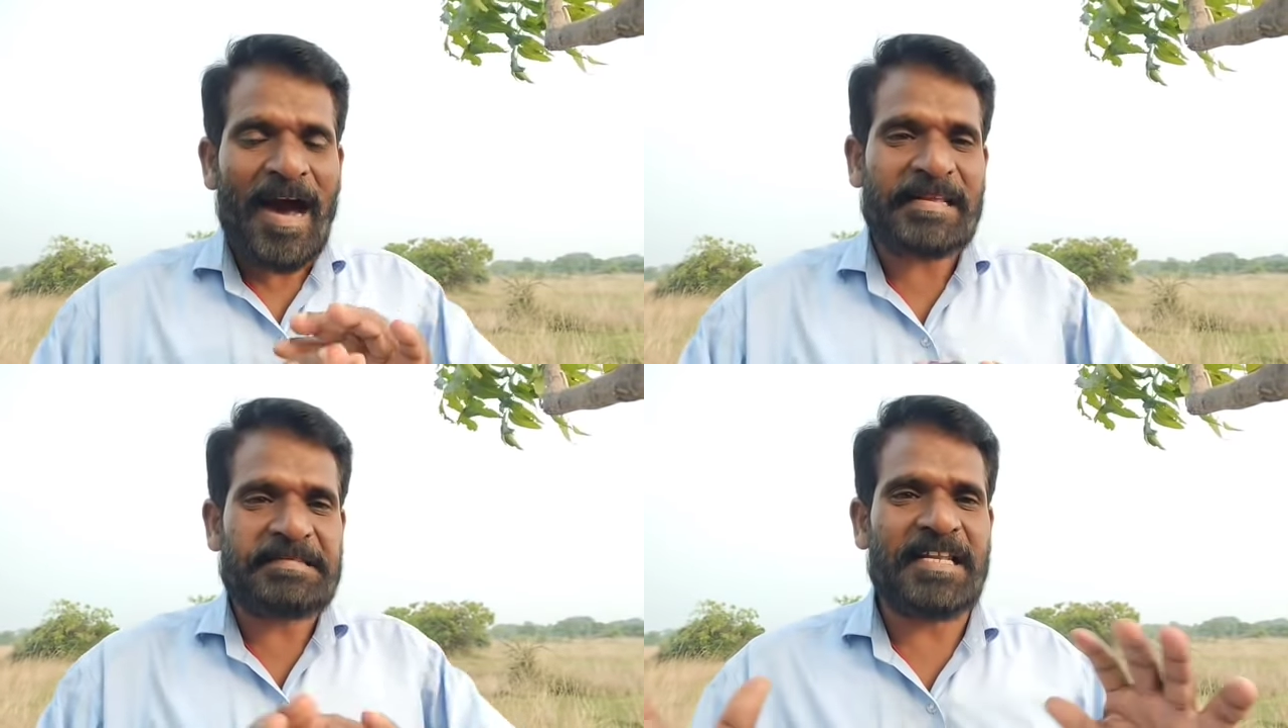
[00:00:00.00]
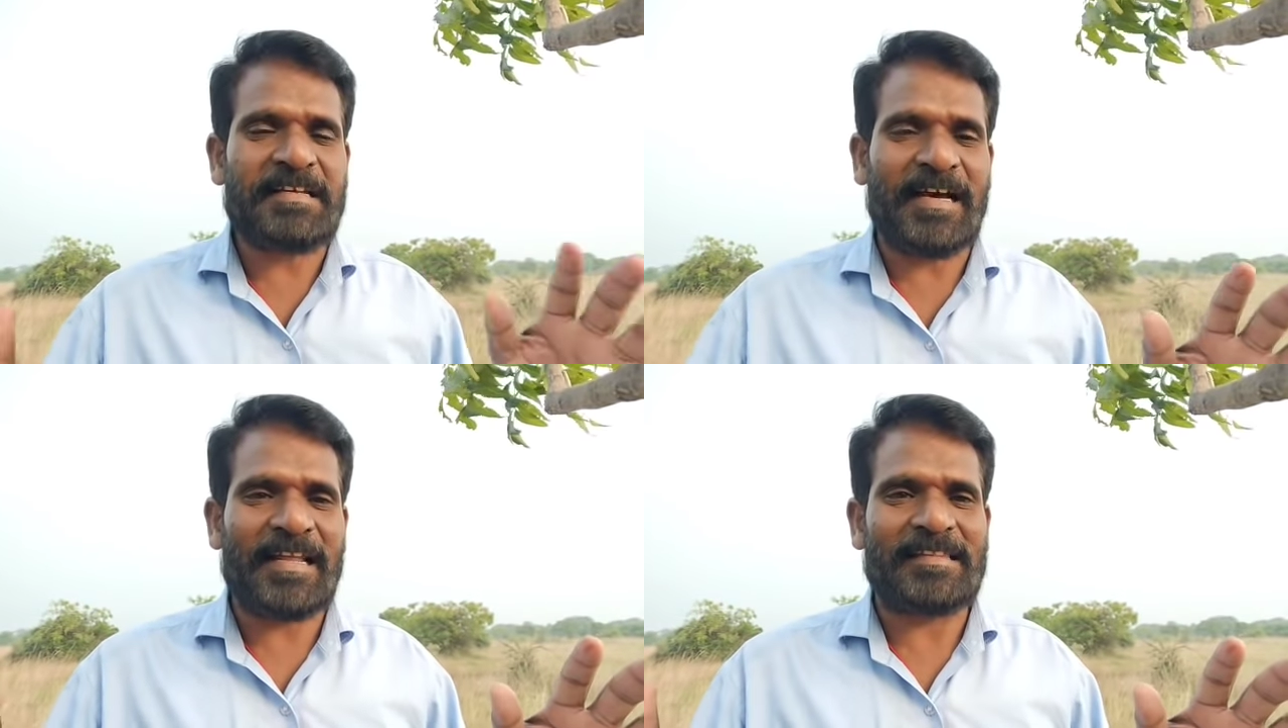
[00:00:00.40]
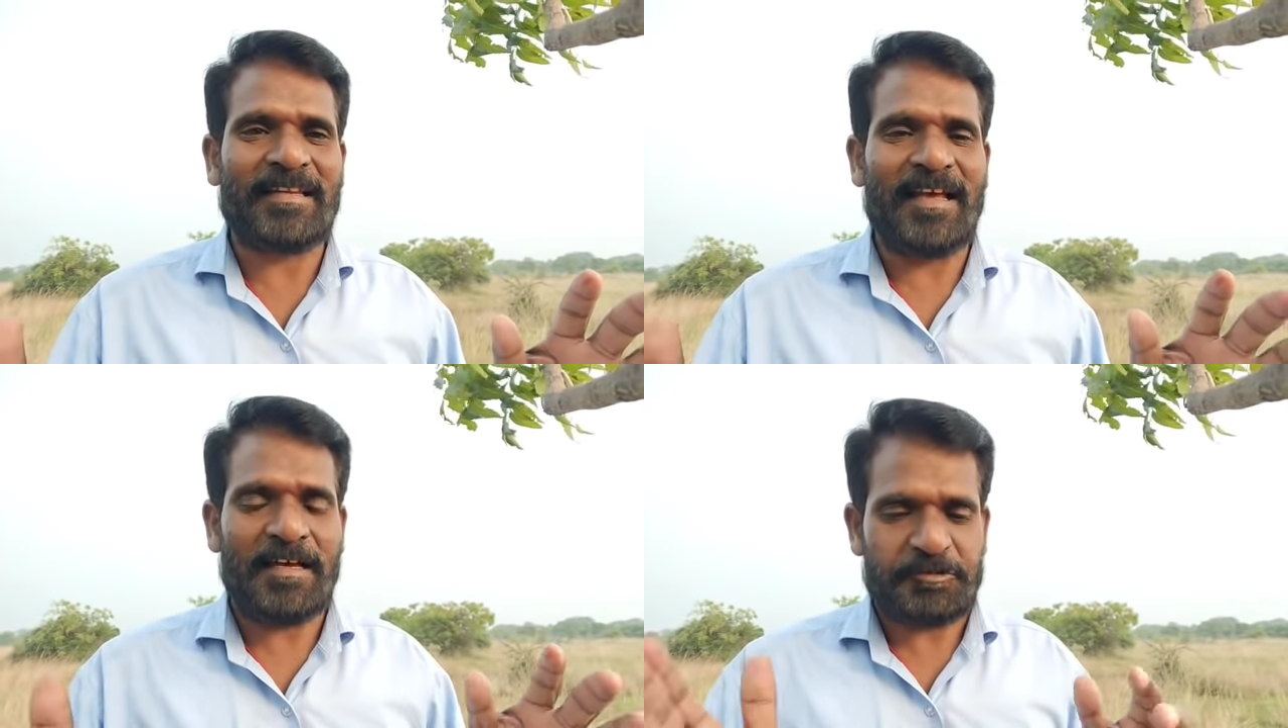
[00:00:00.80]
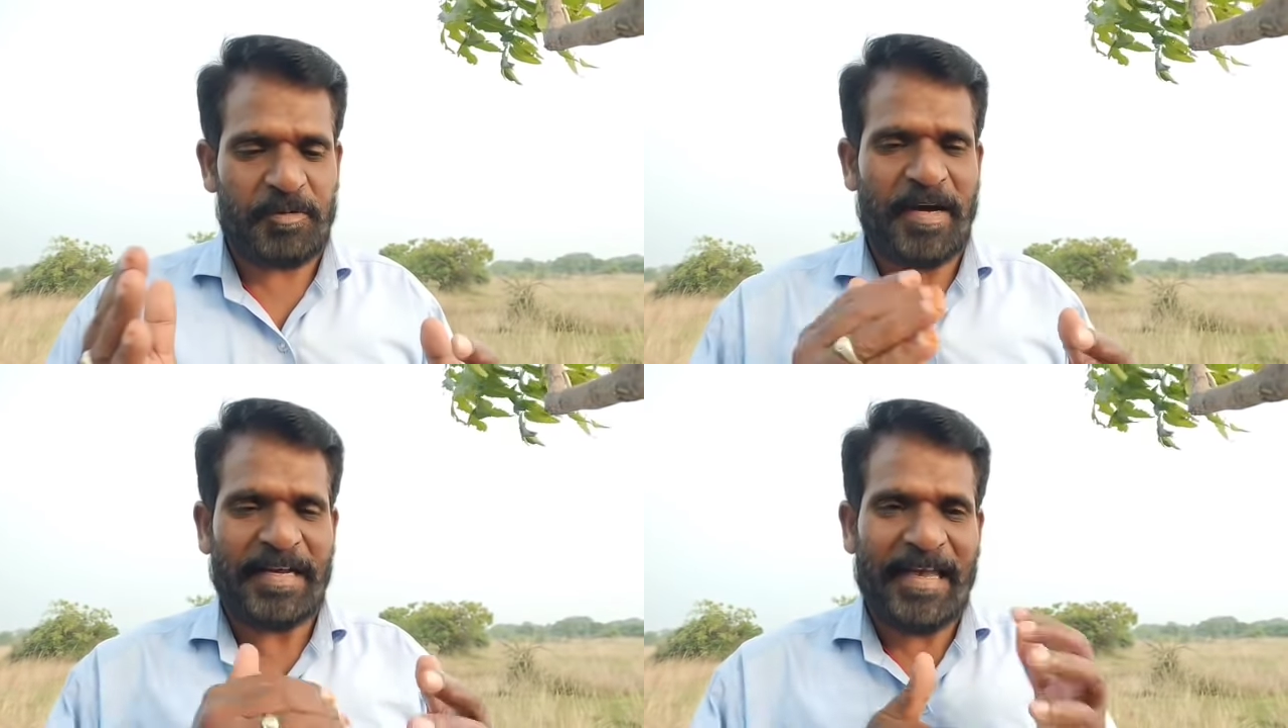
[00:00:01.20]
அரசியல் களத்துல
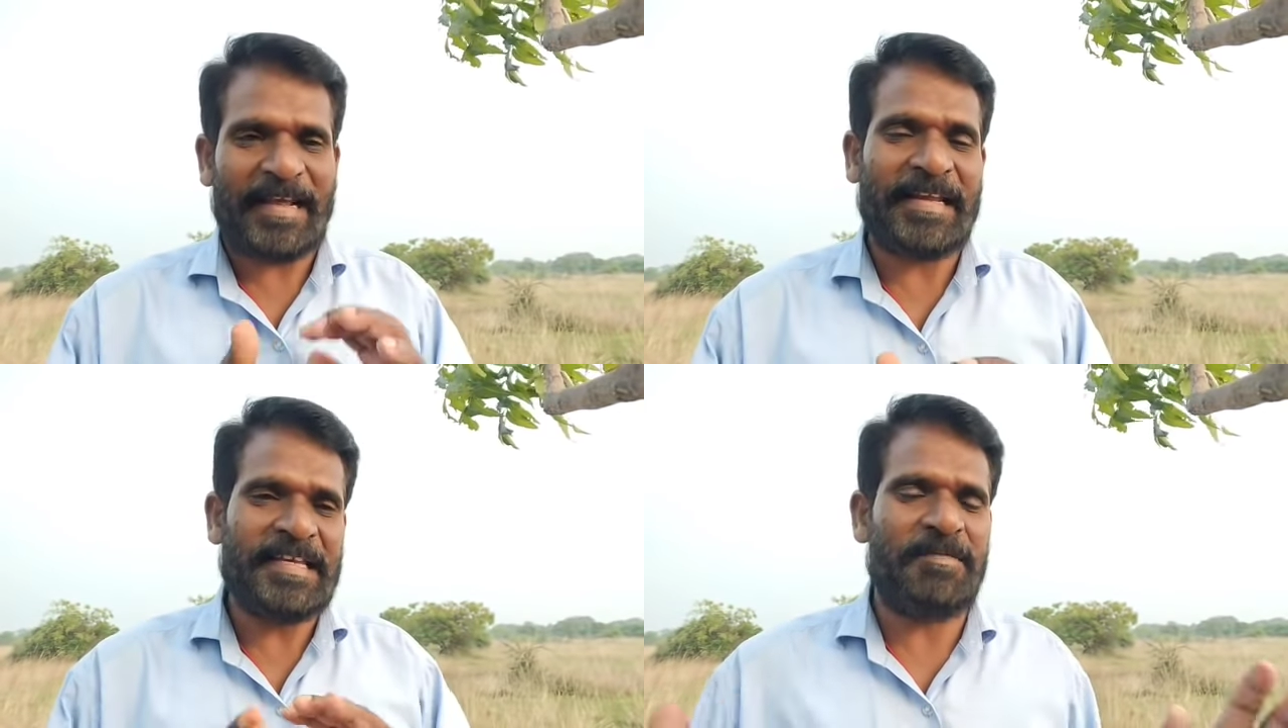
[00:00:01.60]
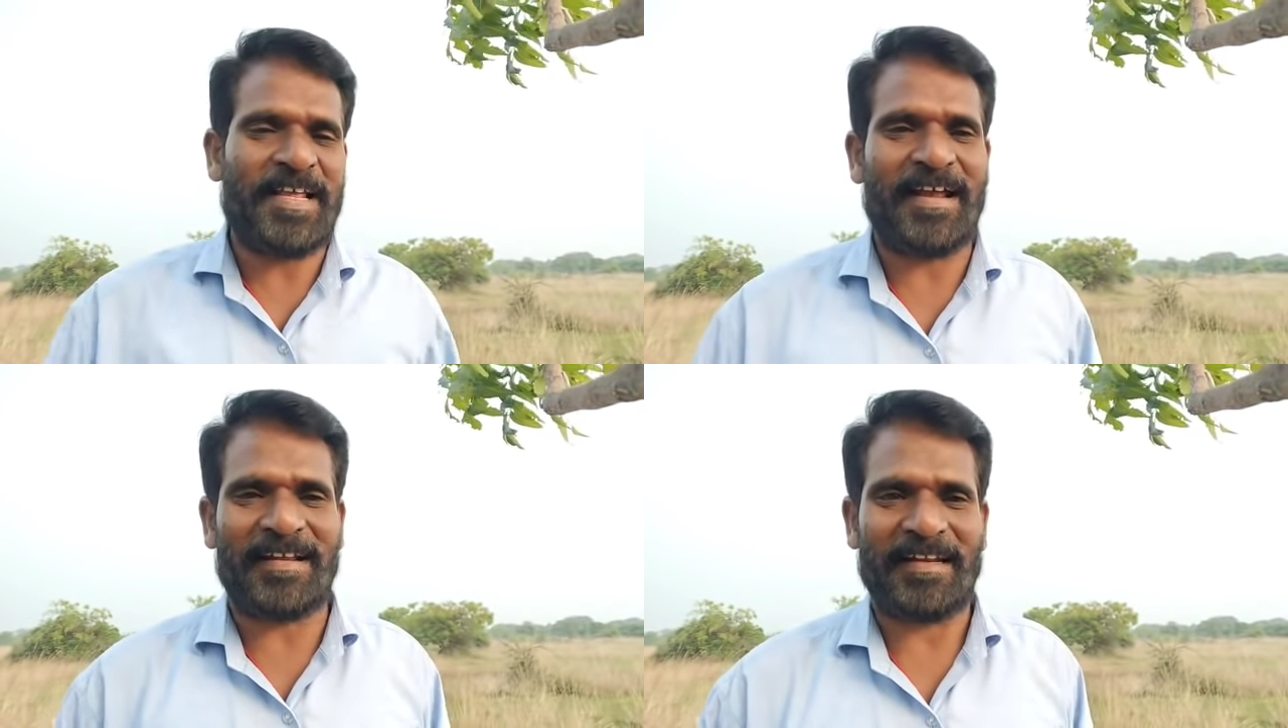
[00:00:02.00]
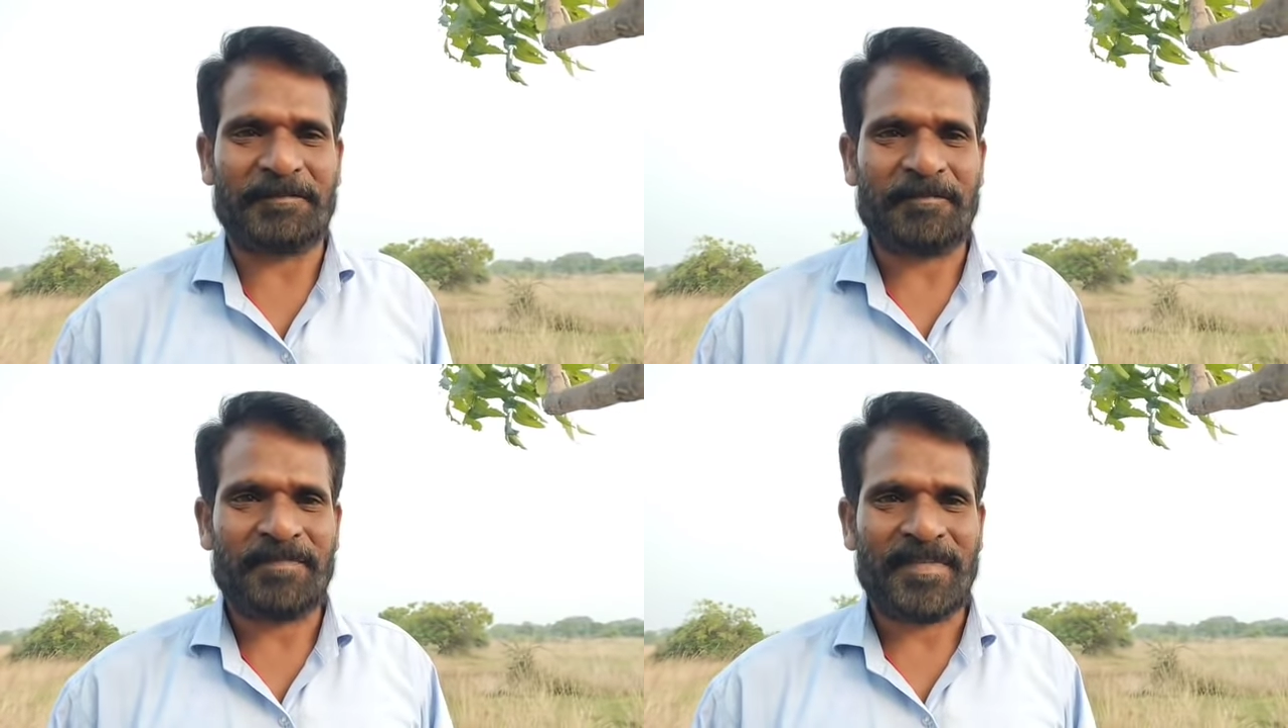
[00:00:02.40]
சும்மா இறங்கி விளையாடுறார்